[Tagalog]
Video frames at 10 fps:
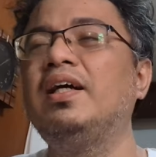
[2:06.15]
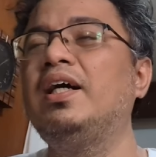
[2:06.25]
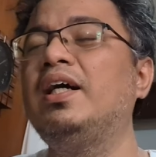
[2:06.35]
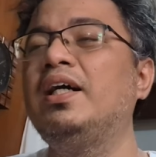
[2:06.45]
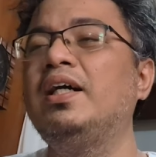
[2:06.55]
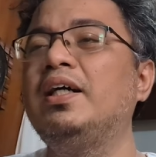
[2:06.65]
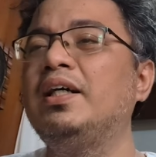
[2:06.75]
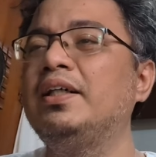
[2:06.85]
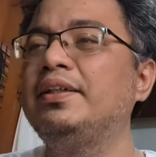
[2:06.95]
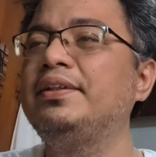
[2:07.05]

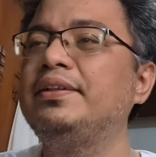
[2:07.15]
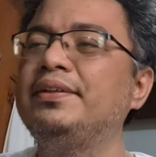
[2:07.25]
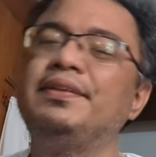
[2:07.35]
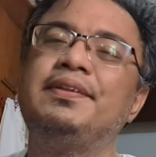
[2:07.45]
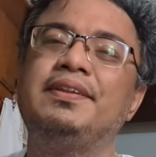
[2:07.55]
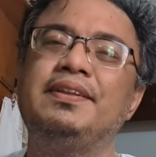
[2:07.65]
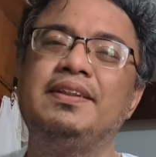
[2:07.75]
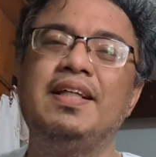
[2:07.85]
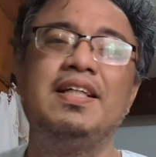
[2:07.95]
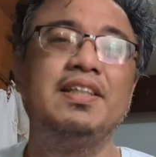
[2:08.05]
Ah... Uh,
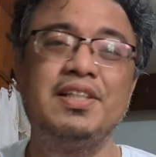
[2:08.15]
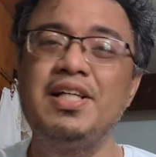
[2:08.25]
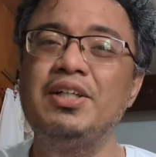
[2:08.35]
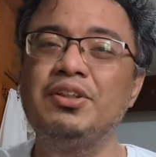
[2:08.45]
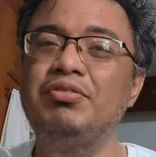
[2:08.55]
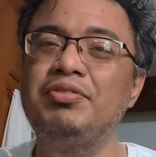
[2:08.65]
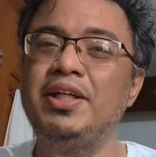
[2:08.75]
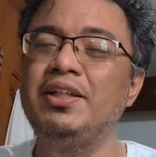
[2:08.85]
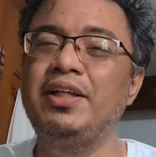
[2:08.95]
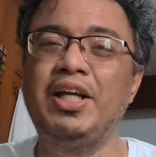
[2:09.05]
3 out of
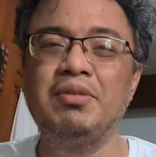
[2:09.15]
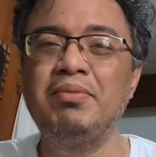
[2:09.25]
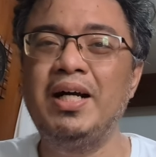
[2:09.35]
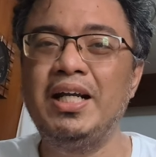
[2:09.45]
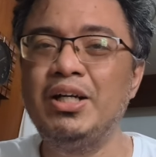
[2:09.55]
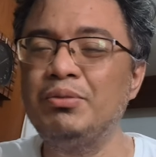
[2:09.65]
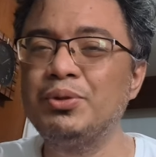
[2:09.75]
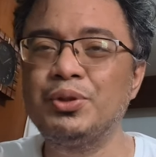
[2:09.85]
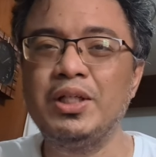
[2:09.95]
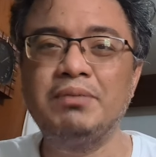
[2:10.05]
10, kayo nang bahala
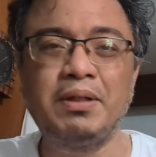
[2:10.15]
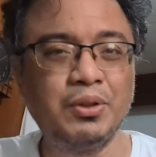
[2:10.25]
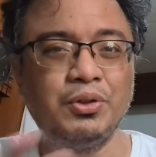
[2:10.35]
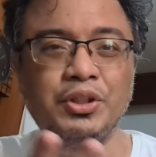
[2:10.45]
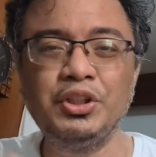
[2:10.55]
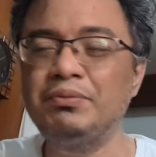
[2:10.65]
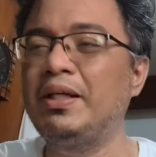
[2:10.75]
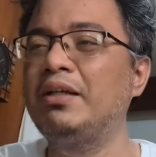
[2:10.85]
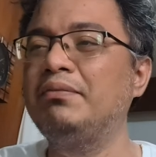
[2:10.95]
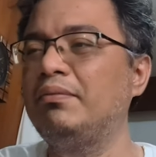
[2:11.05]
humusga. Panoorin nyo
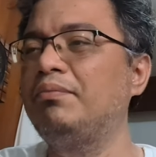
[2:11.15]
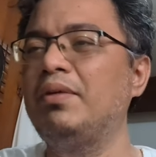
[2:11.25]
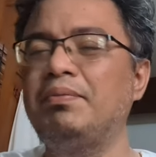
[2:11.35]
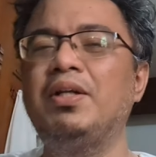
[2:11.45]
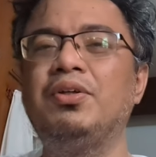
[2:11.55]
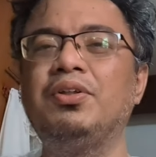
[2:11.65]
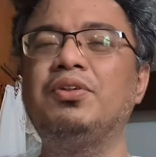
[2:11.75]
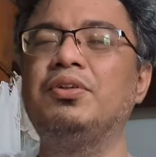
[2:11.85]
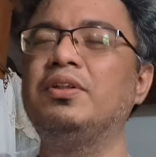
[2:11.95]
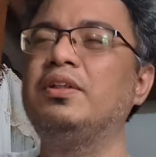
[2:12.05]
para mapanood nyo.